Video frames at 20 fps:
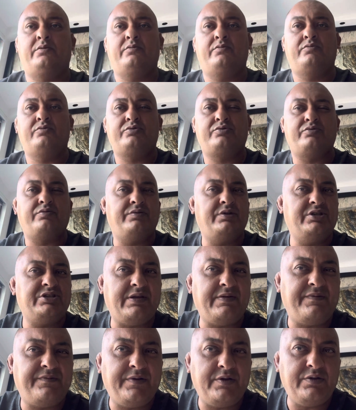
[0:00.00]
vous souvenez,
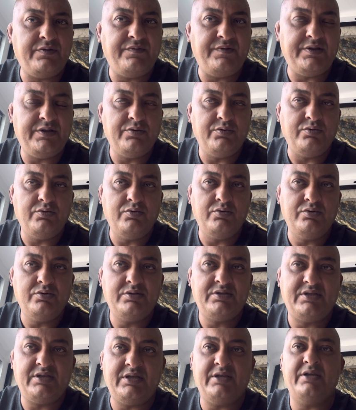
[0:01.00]
j'avais fait une vidéo,
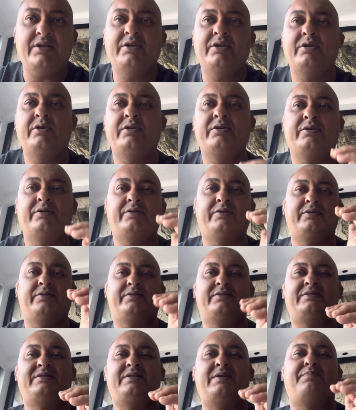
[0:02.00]

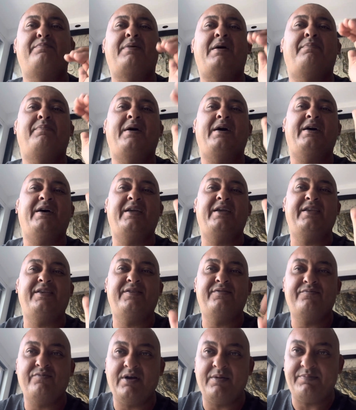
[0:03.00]
c'est pas pareil,
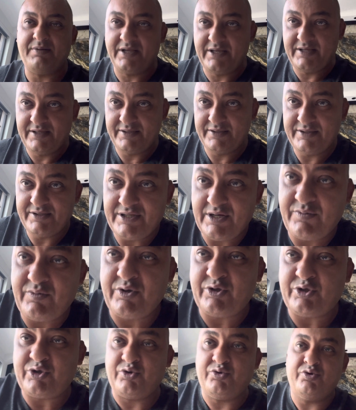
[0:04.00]
vous vous rappelez Chaque
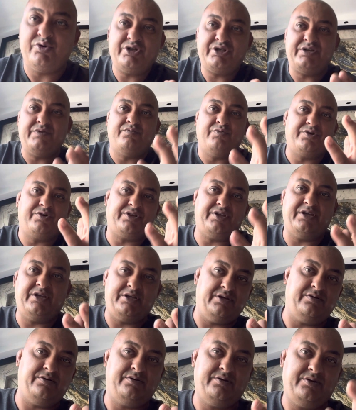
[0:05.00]
fois, j'évoquais
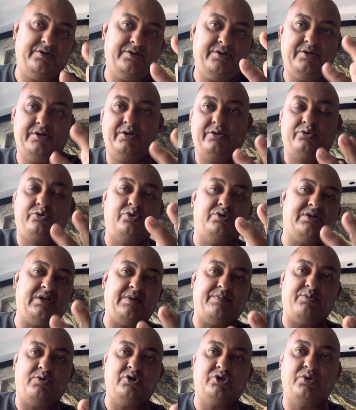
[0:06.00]
euh, deux
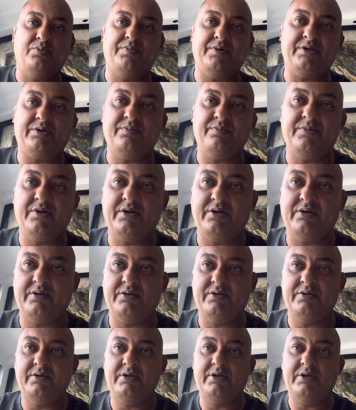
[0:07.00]
approches complètement euh,